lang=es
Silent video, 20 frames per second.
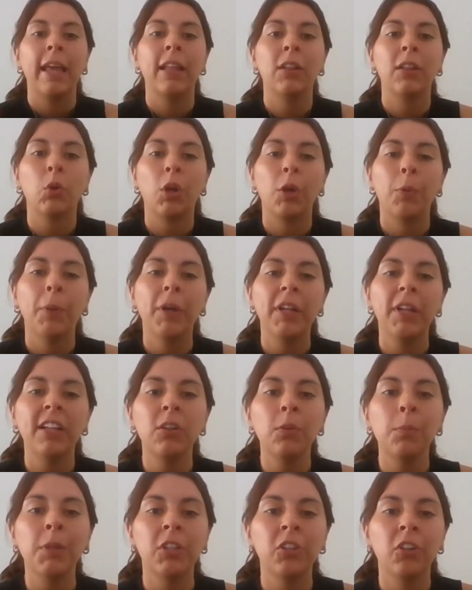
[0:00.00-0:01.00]
En tu
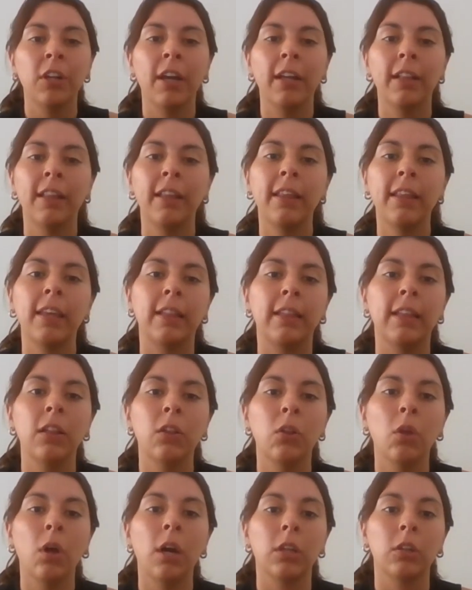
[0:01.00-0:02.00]
respuesta tú mencionaste
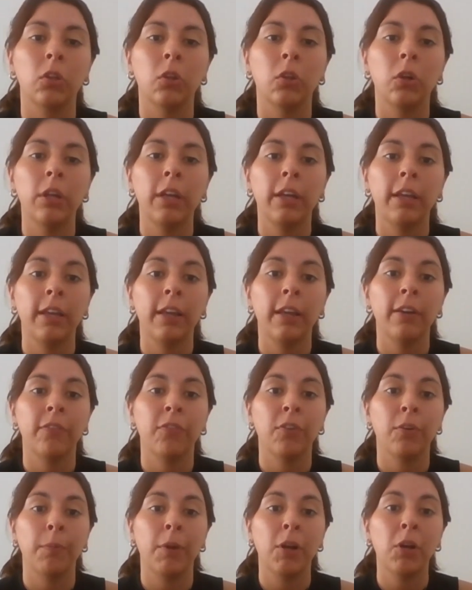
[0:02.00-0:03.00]
distintos actores que
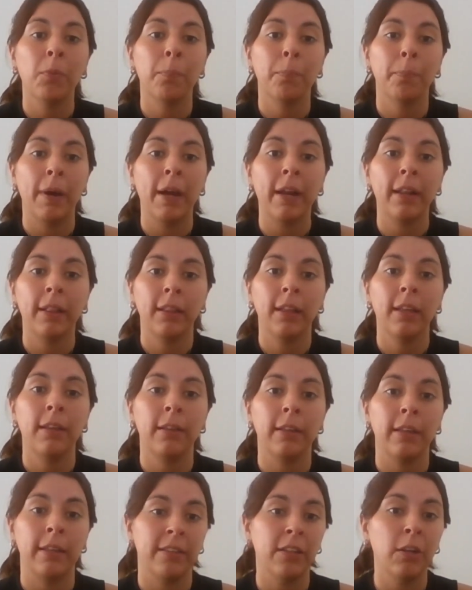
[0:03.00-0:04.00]
formaron parte
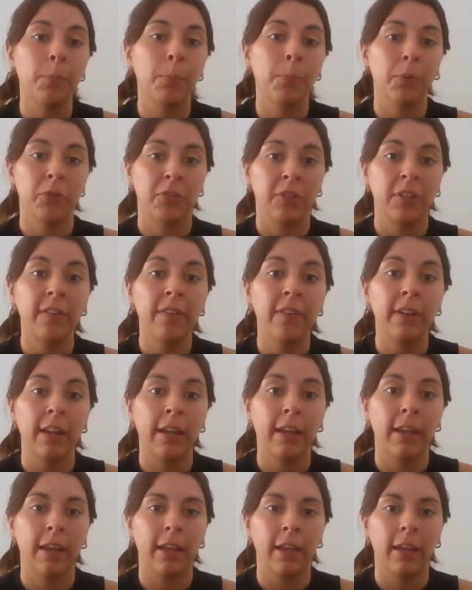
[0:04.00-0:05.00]
y hicieron
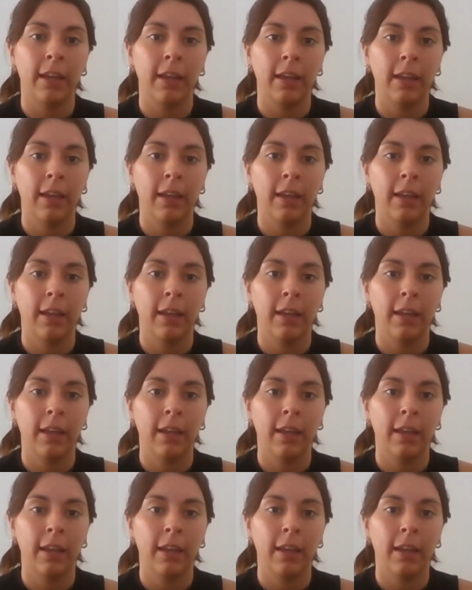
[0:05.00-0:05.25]
posible